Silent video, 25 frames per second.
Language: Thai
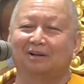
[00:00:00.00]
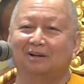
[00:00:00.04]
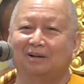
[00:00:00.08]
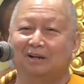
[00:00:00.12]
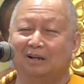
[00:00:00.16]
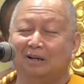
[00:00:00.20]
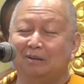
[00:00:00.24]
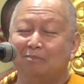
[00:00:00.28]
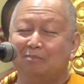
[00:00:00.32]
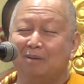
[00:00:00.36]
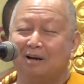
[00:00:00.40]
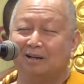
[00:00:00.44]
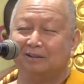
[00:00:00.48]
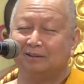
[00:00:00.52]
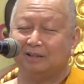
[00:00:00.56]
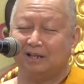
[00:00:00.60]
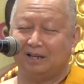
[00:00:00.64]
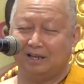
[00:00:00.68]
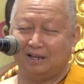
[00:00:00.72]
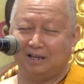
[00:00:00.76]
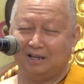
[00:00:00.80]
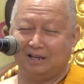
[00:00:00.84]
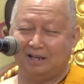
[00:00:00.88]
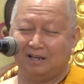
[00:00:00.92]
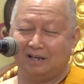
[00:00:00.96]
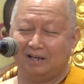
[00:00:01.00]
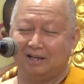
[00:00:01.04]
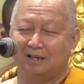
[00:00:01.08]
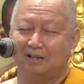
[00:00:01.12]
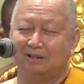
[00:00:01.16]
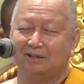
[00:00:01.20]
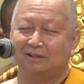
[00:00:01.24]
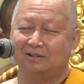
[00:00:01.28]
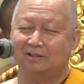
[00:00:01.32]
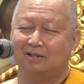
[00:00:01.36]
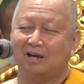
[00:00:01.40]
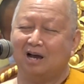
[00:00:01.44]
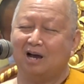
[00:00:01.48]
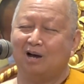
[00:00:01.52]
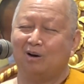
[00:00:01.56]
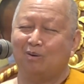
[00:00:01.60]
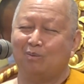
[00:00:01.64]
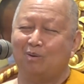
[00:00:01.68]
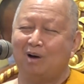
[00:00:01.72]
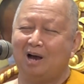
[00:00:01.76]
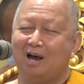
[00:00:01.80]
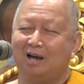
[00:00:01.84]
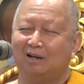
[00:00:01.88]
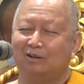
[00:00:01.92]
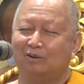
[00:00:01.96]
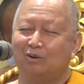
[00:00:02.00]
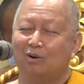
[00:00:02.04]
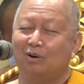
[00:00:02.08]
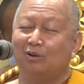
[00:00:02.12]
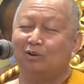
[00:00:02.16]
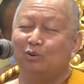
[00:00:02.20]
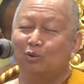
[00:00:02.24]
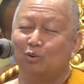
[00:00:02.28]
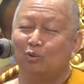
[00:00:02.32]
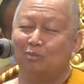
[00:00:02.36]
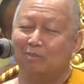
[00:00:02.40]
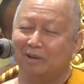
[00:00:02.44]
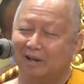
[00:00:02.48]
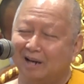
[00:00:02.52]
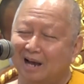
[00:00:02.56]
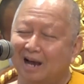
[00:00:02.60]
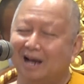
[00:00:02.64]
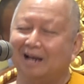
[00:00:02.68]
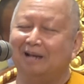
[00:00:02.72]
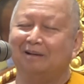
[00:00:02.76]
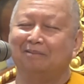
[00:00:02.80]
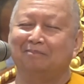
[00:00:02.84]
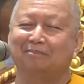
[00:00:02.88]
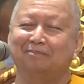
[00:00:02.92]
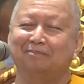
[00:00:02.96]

หรือบางทีเจ้าอาวาสก็อยู่ไม่ได้